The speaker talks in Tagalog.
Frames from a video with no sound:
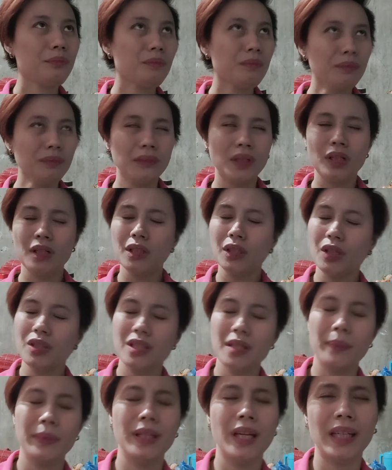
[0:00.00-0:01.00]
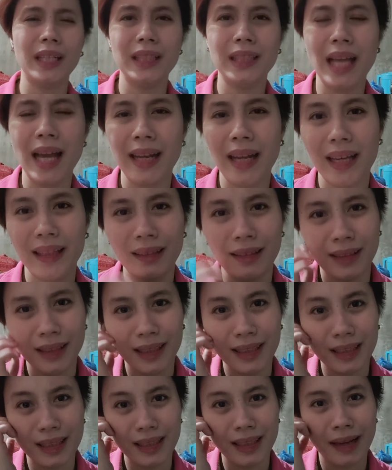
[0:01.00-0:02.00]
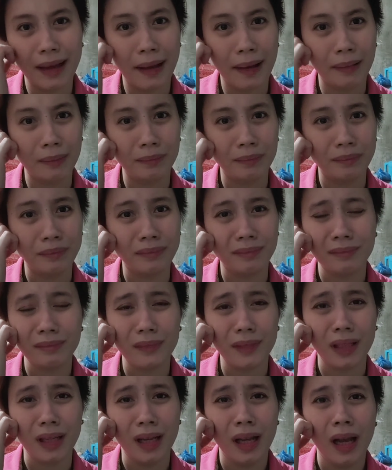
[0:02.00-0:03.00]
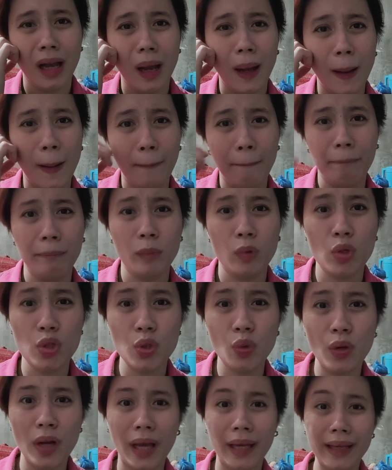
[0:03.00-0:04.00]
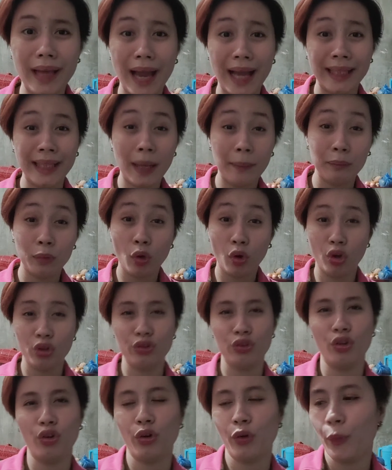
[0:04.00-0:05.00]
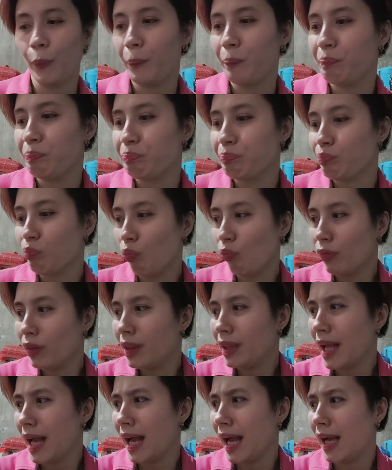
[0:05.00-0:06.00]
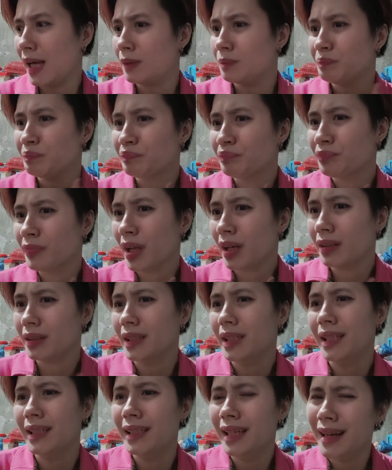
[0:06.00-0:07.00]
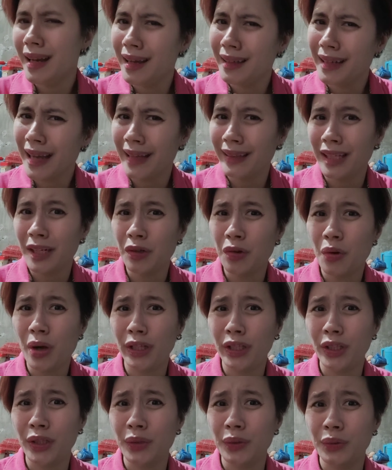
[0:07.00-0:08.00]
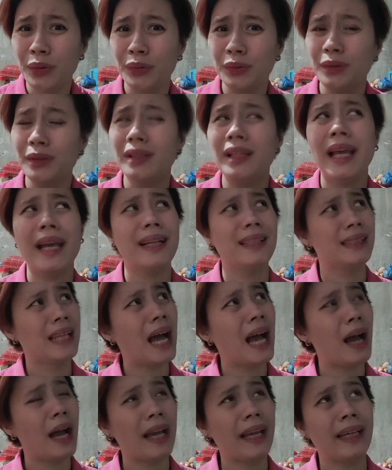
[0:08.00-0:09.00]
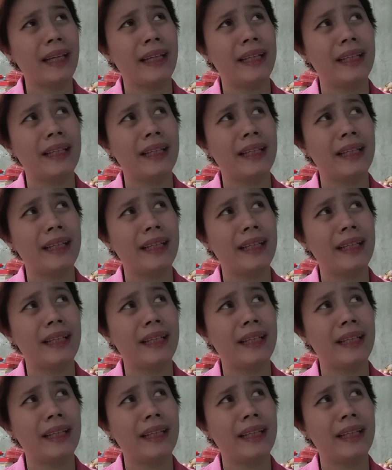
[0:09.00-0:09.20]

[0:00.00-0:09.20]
yun sa pinakita natin kanina, um, gusto ko lang i-add up doon, no, na tinignan lang natin kung ano yung like sa akin,